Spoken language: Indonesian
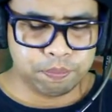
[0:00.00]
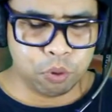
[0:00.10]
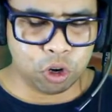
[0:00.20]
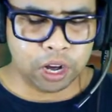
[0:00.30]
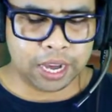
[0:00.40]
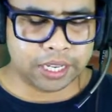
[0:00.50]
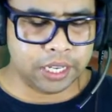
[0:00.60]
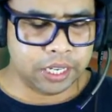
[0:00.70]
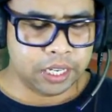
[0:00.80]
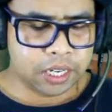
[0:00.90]
pukul
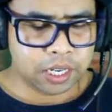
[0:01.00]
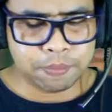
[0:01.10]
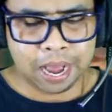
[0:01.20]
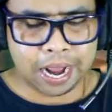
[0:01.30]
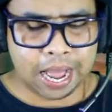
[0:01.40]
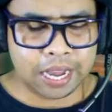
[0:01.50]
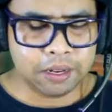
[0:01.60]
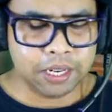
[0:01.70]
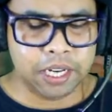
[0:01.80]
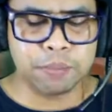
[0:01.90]
lagi ke belakang
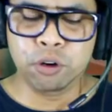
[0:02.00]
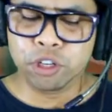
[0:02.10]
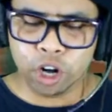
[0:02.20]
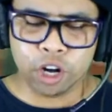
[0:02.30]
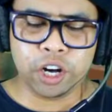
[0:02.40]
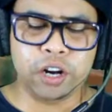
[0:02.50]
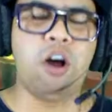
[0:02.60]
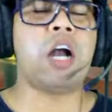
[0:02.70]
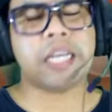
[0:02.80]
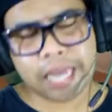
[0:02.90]
ini mundur
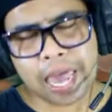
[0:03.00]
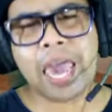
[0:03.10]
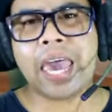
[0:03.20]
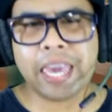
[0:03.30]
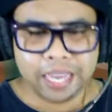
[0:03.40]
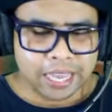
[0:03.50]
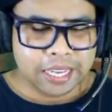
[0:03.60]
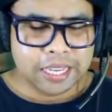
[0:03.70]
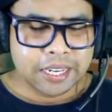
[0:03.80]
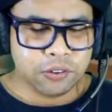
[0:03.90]
oke okay.
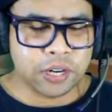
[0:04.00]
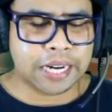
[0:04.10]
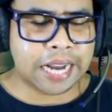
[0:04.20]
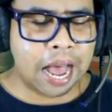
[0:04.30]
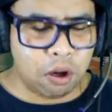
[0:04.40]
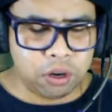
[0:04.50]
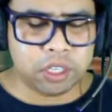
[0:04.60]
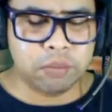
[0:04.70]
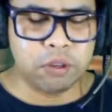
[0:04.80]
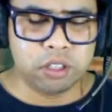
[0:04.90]
udah tahu
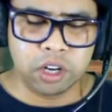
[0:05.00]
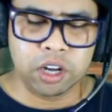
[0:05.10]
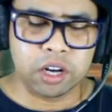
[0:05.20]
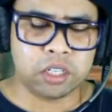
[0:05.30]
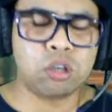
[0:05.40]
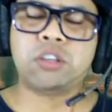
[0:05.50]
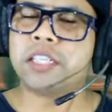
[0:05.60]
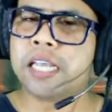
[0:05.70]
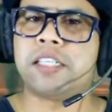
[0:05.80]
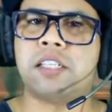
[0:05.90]
itu mundur
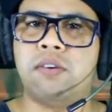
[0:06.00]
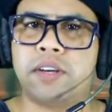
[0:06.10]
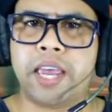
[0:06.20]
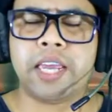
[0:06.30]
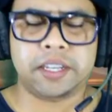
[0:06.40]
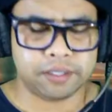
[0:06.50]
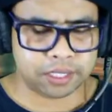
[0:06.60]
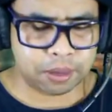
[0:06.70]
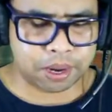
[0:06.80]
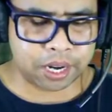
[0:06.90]
sukses oke okay.
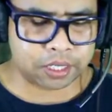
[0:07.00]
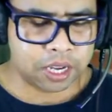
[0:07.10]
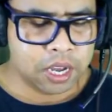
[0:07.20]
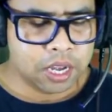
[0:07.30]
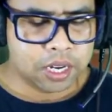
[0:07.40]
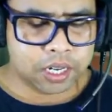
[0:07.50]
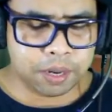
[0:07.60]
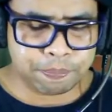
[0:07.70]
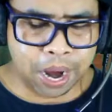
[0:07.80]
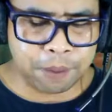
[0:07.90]
sabar guys ke
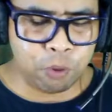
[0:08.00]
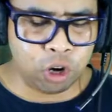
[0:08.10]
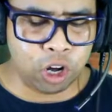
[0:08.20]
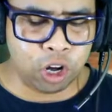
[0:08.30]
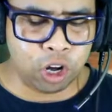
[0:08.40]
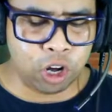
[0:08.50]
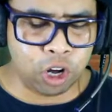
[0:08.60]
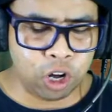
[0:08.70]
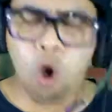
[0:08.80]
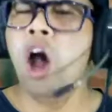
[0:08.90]
depan pukul
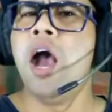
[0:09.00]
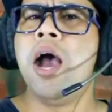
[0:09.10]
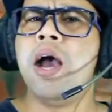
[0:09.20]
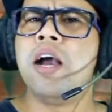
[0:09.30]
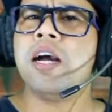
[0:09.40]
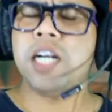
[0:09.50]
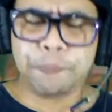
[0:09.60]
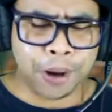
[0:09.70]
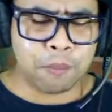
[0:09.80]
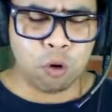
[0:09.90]
wah ke
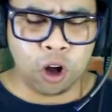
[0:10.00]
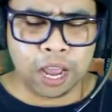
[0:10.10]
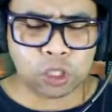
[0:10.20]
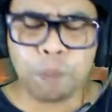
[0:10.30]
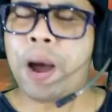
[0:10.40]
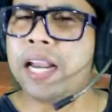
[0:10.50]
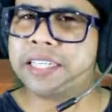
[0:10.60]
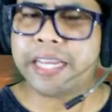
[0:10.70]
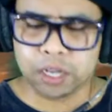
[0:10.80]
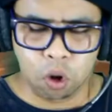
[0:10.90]
depan mukul langsung
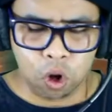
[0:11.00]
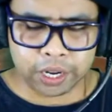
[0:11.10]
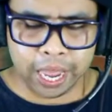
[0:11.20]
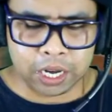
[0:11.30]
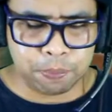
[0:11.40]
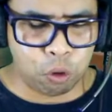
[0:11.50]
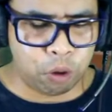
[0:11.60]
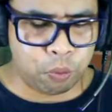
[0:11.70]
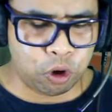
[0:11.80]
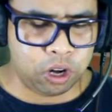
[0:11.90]
banting oke okay.
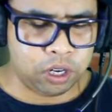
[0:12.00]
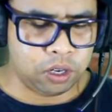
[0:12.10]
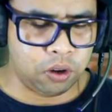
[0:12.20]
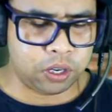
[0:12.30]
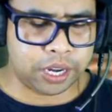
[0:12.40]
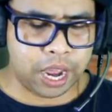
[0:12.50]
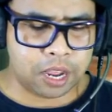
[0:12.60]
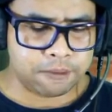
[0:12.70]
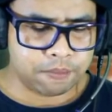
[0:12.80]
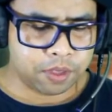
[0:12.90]
dipukul-pukul oke
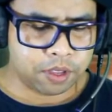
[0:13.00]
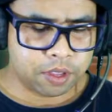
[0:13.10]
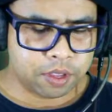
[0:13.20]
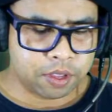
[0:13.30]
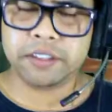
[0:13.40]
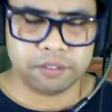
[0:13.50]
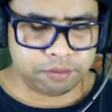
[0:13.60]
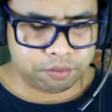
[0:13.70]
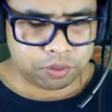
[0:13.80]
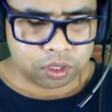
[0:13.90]
okay. fight
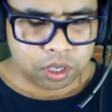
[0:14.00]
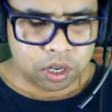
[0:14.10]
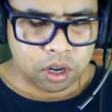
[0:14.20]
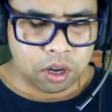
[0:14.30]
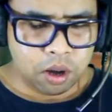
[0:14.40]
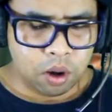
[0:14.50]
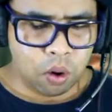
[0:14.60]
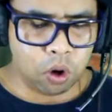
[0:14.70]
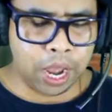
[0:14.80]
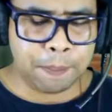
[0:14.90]

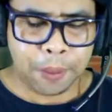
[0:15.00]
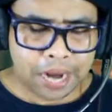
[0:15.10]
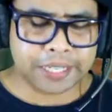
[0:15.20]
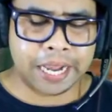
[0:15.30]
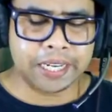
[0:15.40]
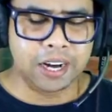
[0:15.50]
oke okay, banting